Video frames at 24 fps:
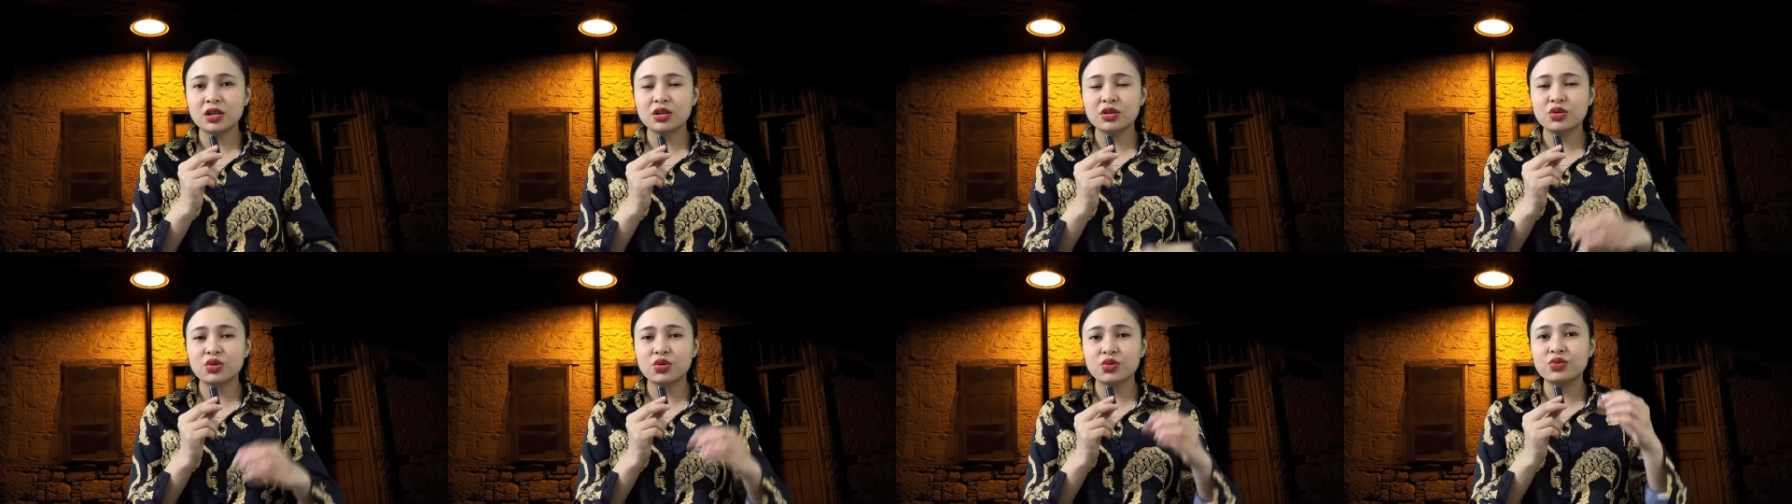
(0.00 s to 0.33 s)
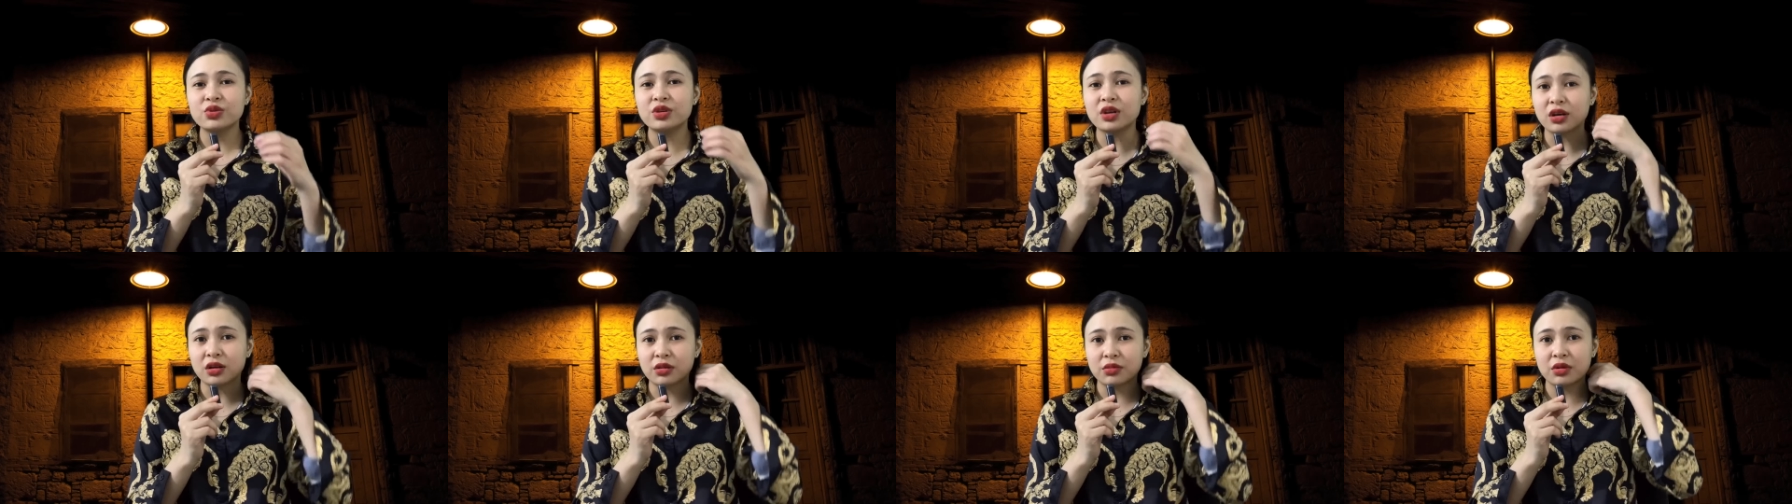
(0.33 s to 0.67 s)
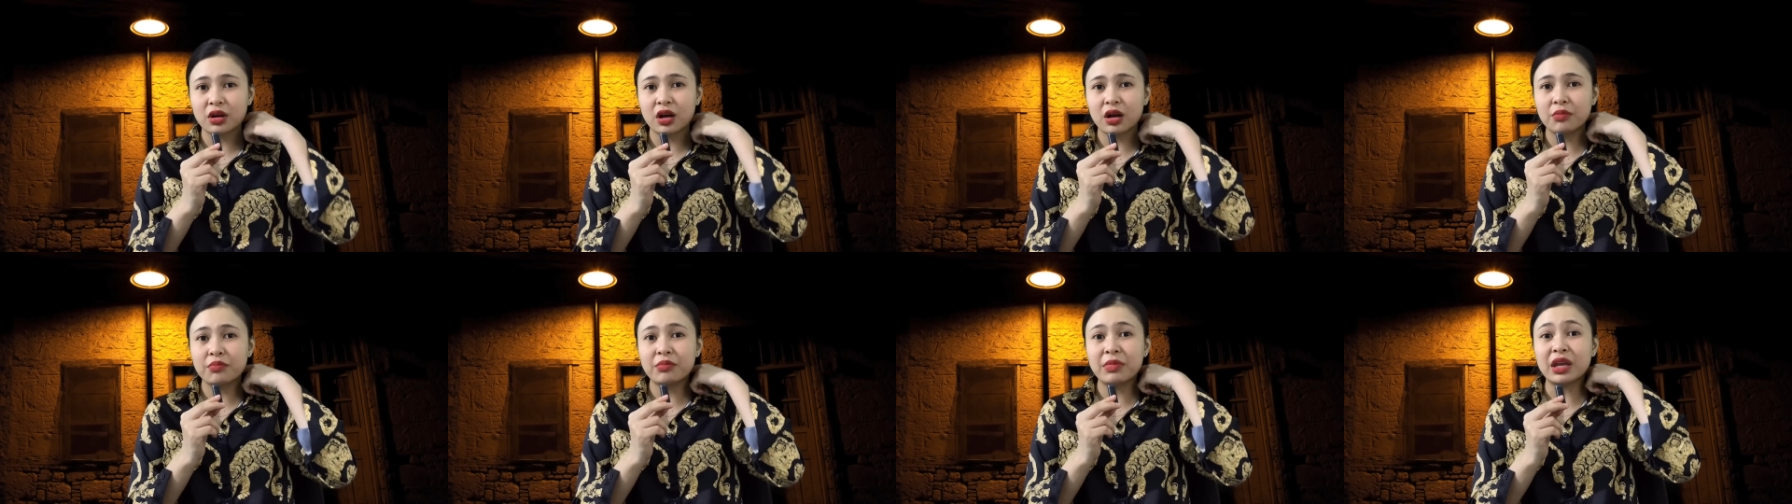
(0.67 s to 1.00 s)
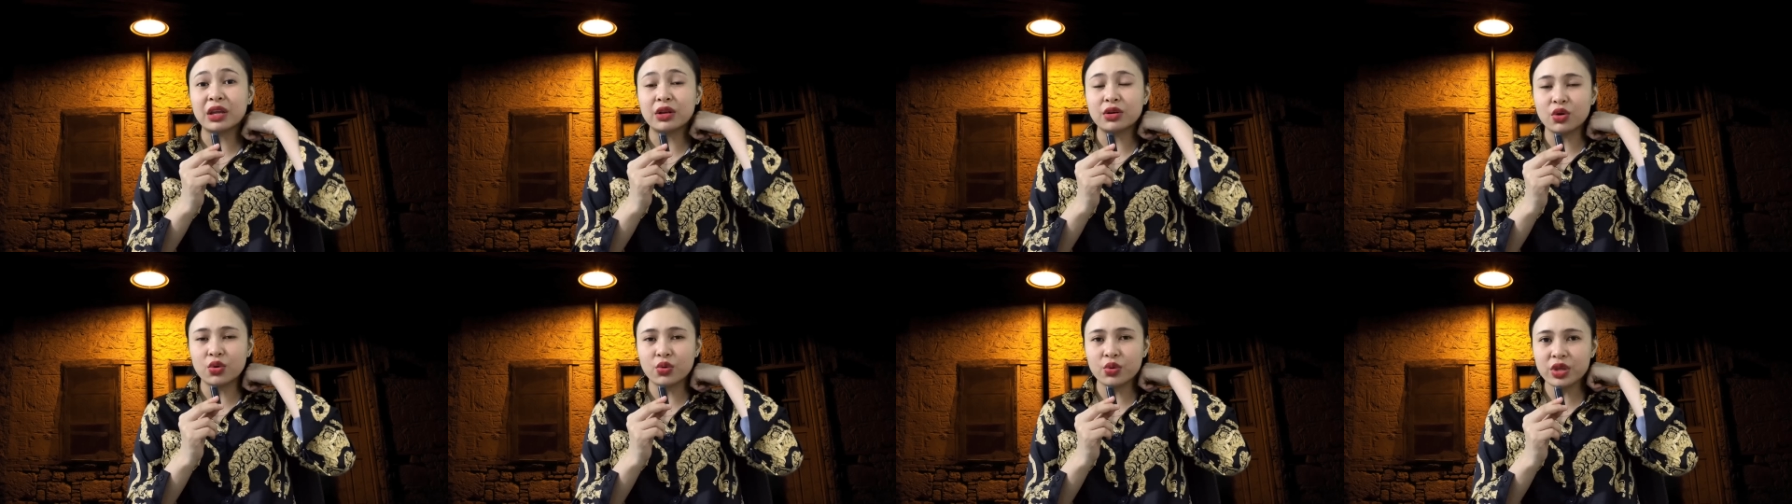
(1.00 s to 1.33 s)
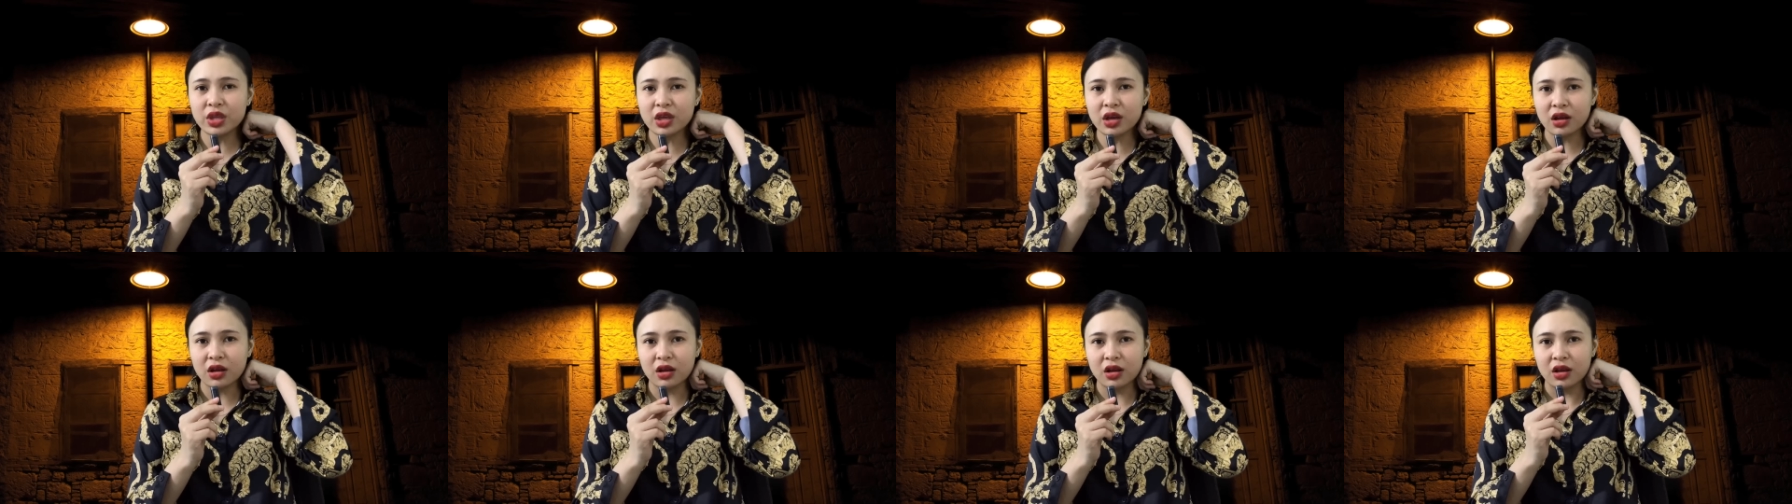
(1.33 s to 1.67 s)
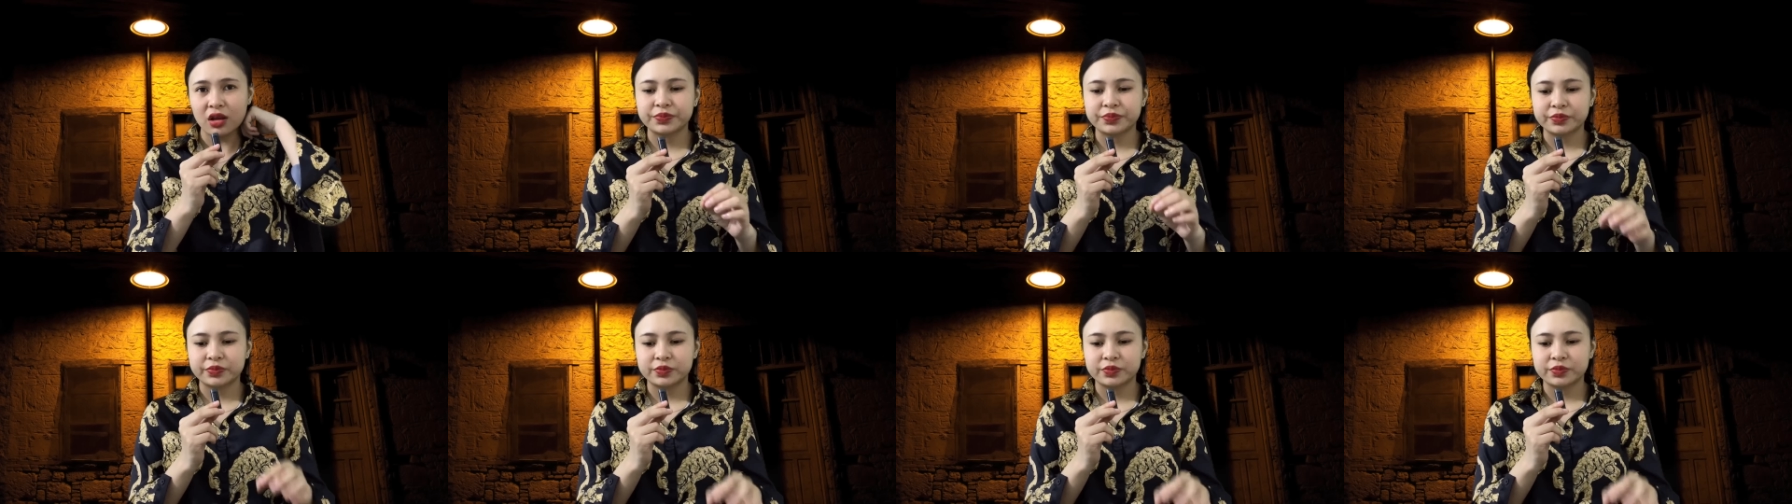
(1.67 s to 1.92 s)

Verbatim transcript: trên khu vực miền núi á.